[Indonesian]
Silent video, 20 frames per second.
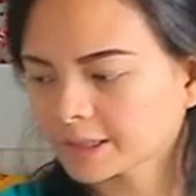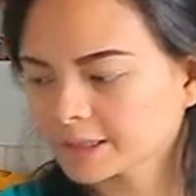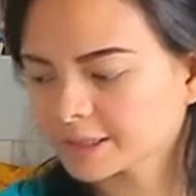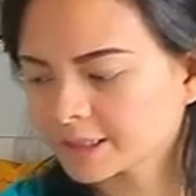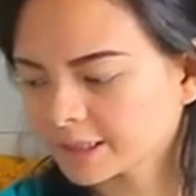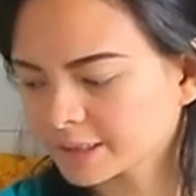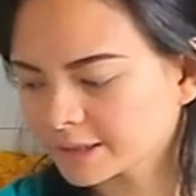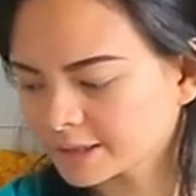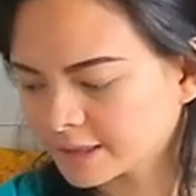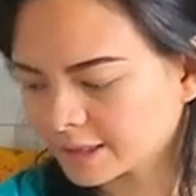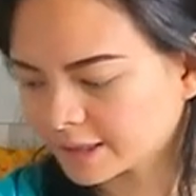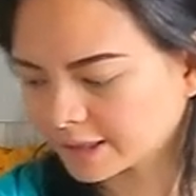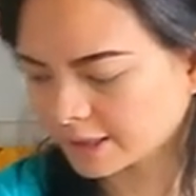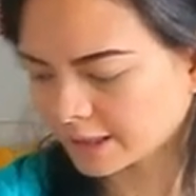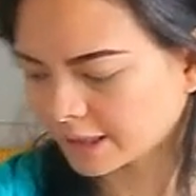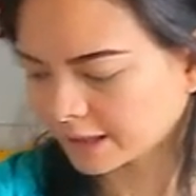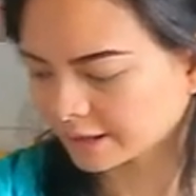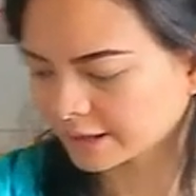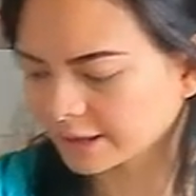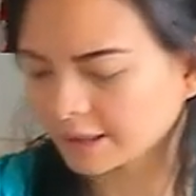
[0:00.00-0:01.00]
ke jari-jari
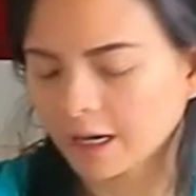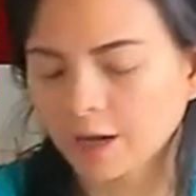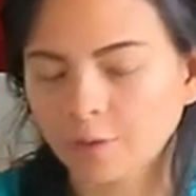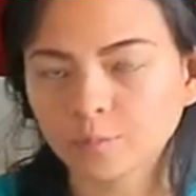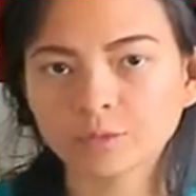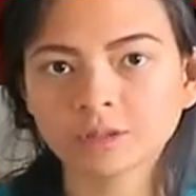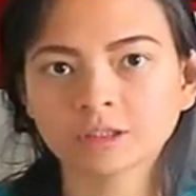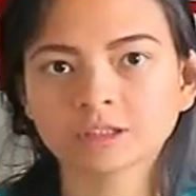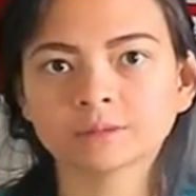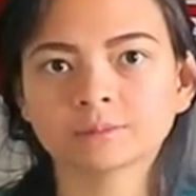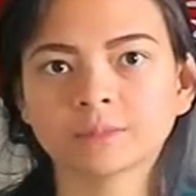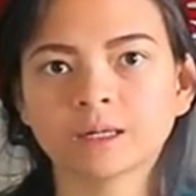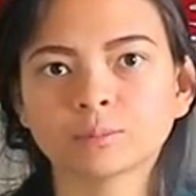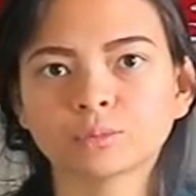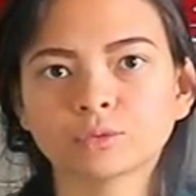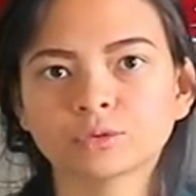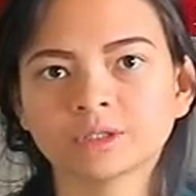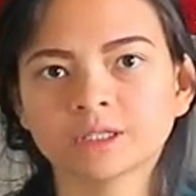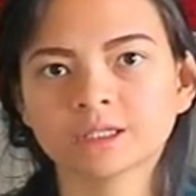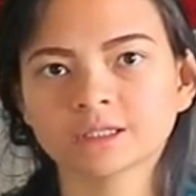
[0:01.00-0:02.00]
kaki, ambil
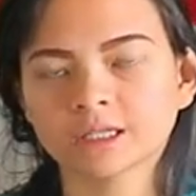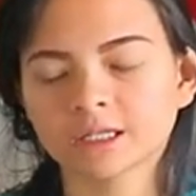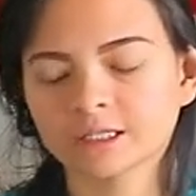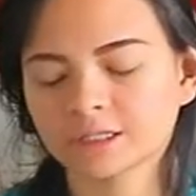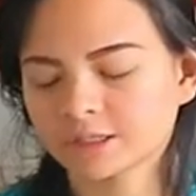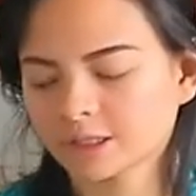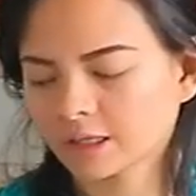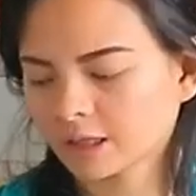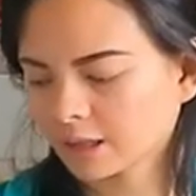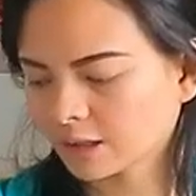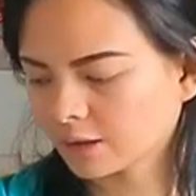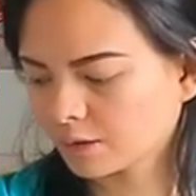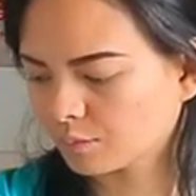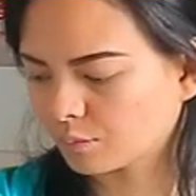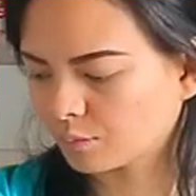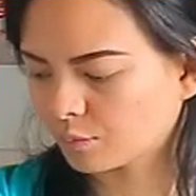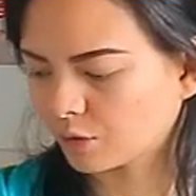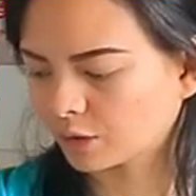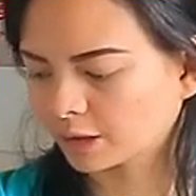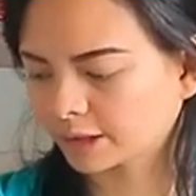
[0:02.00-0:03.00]
semampunya saja.
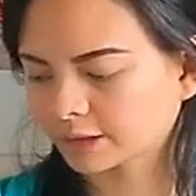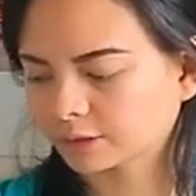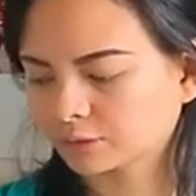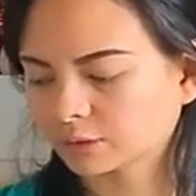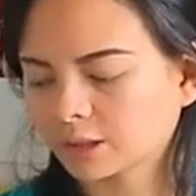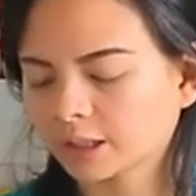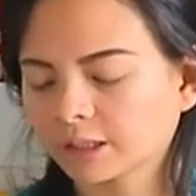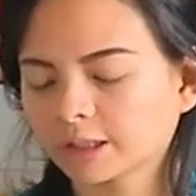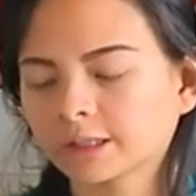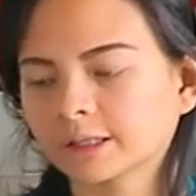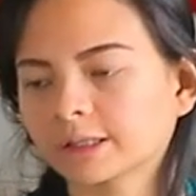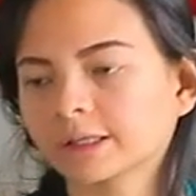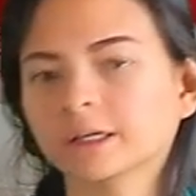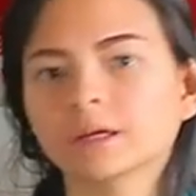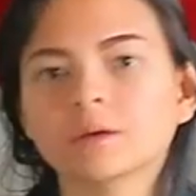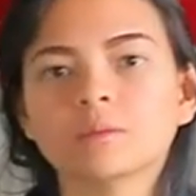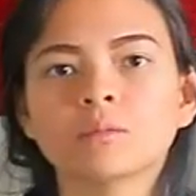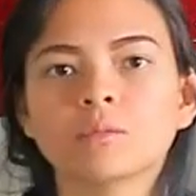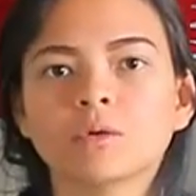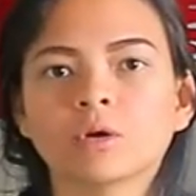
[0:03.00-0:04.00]
Boleh tulang
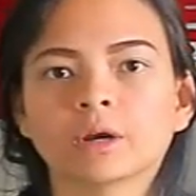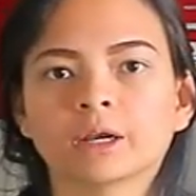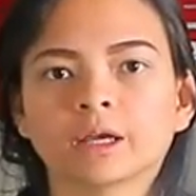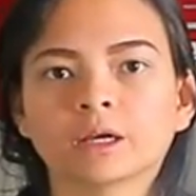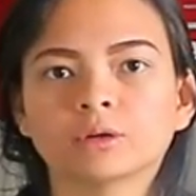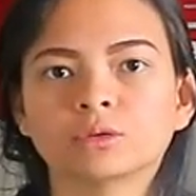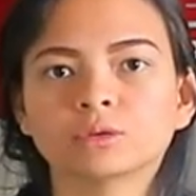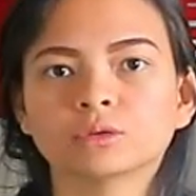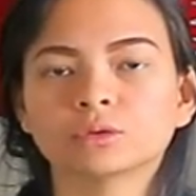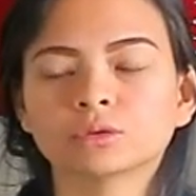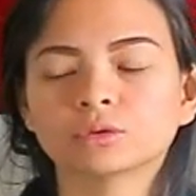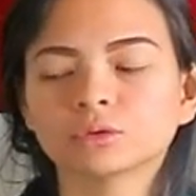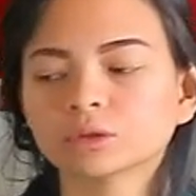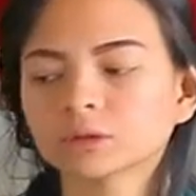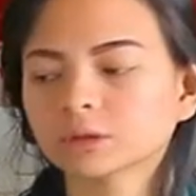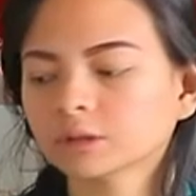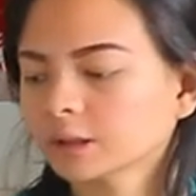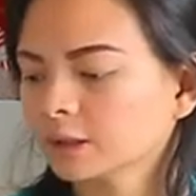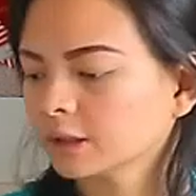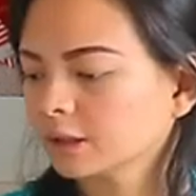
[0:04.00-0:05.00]
kering, boleh lutut,
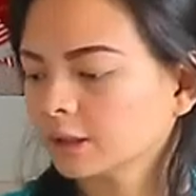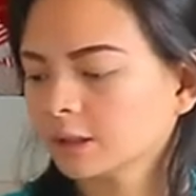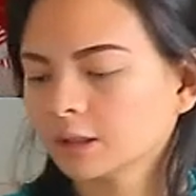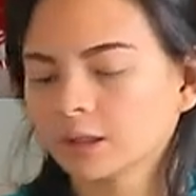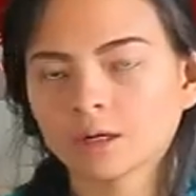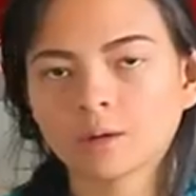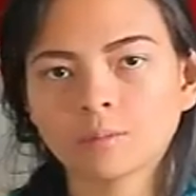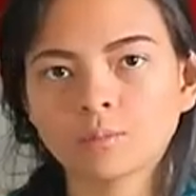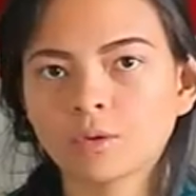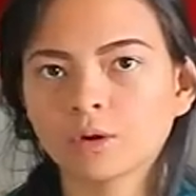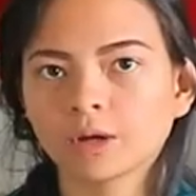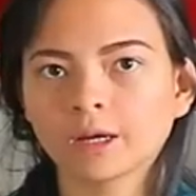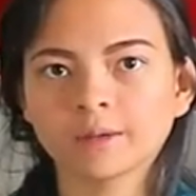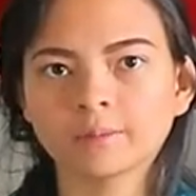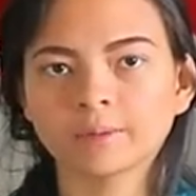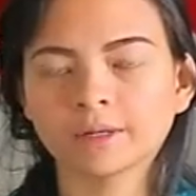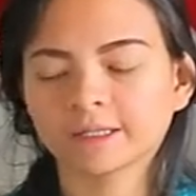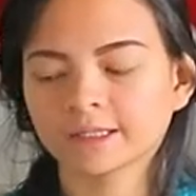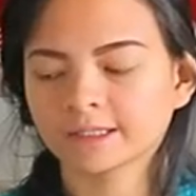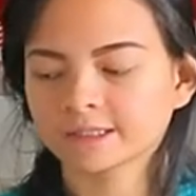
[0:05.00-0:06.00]
boleh
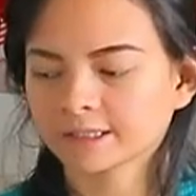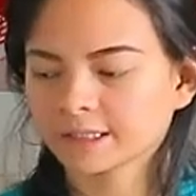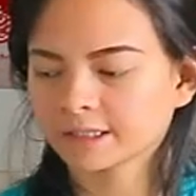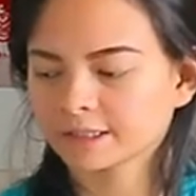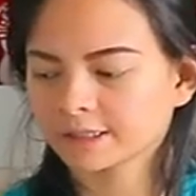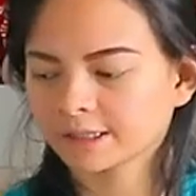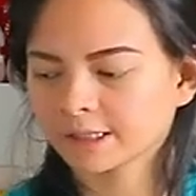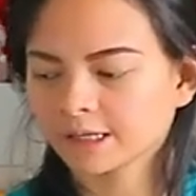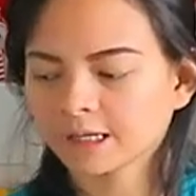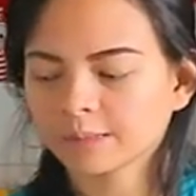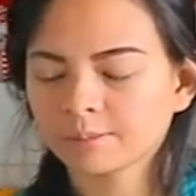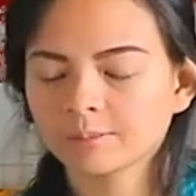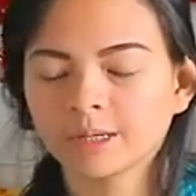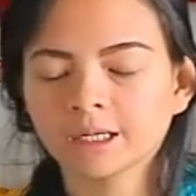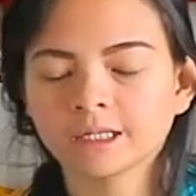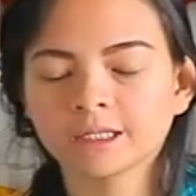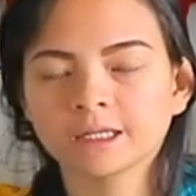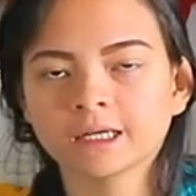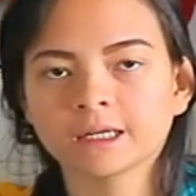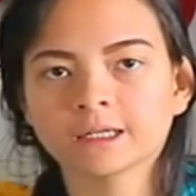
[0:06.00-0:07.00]
mana saja
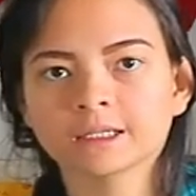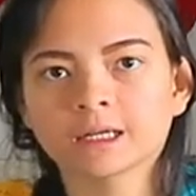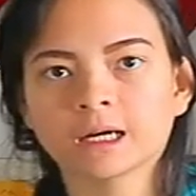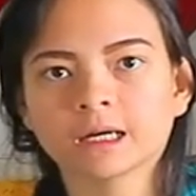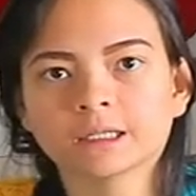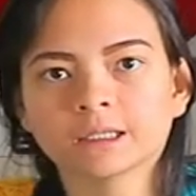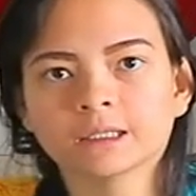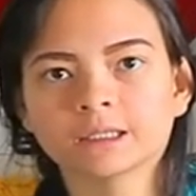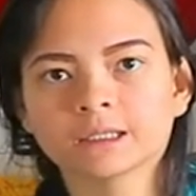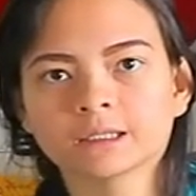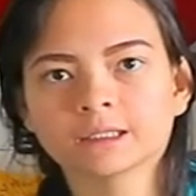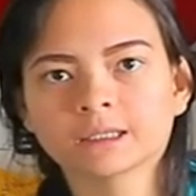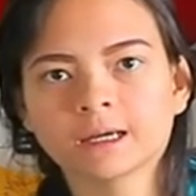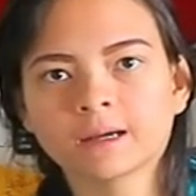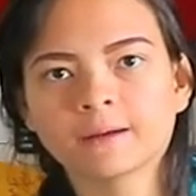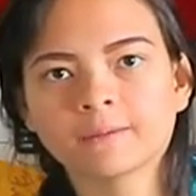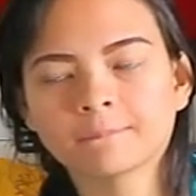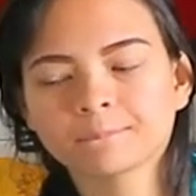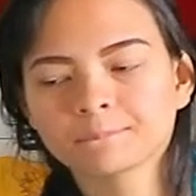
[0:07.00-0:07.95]
bagian kaki kita.